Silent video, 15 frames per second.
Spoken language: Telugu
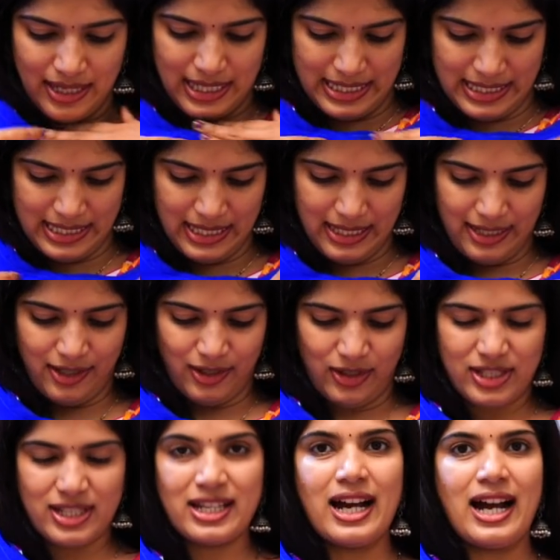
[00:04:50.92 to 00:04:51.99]
అనేసి ఇక్కడ
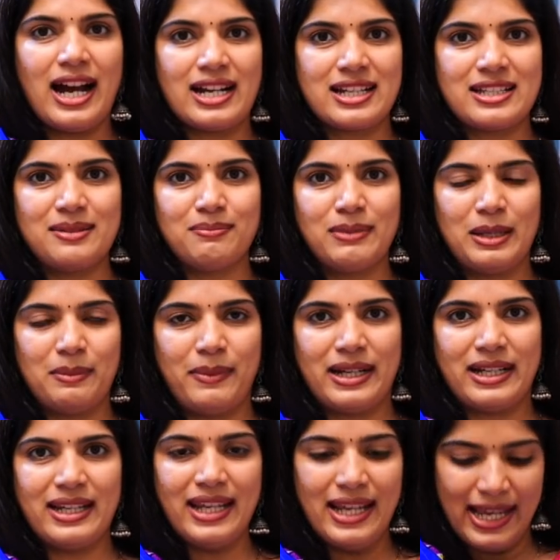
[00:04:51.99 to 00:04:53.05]
ఒక చిన్న హార్ట్ సింబల్
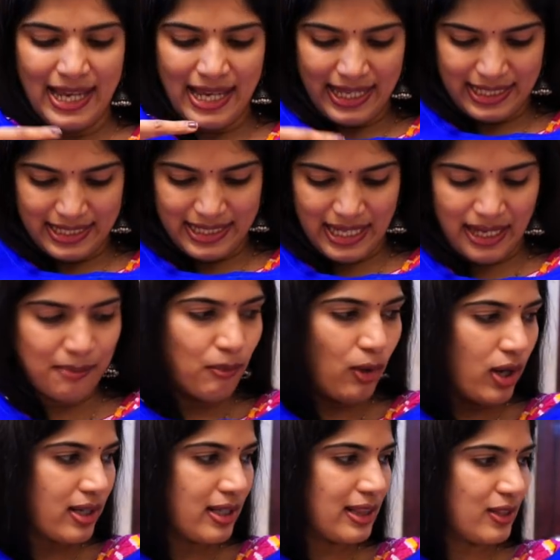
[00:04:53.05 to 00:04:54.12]
పెట్టి ఇదే
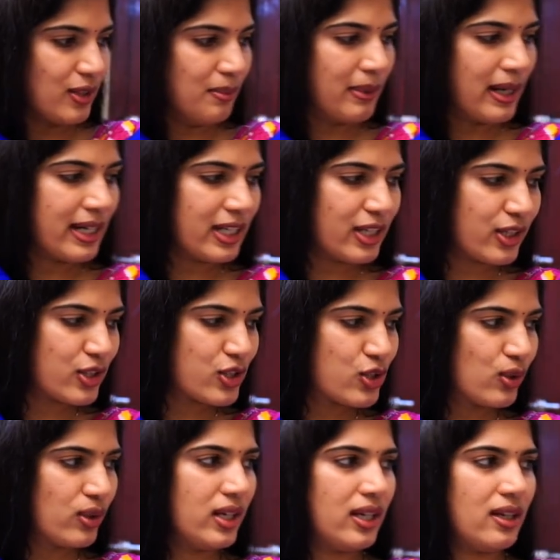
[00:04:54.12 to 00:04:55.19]
మోడల్తో మళ్ళీ
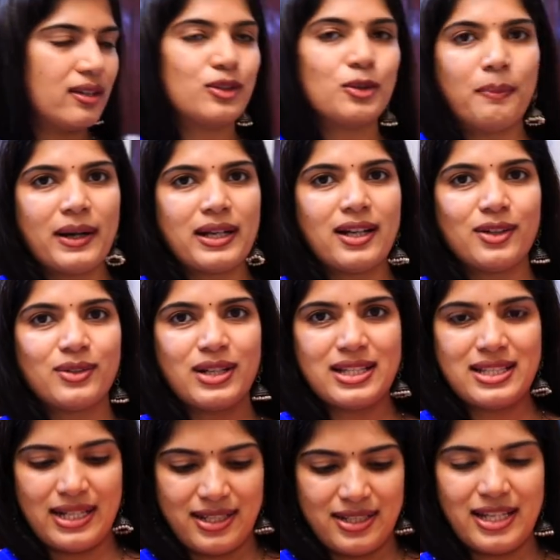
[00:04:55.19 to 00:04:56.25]
చున్ని దుపట్టా కూడా
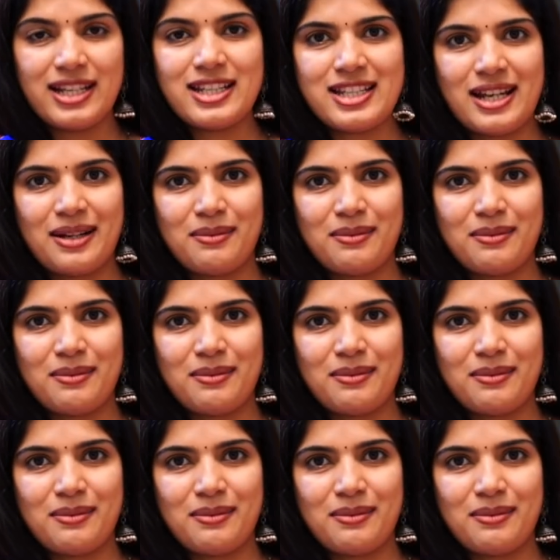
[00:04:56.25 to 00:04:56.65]
సెట్ చేయించాను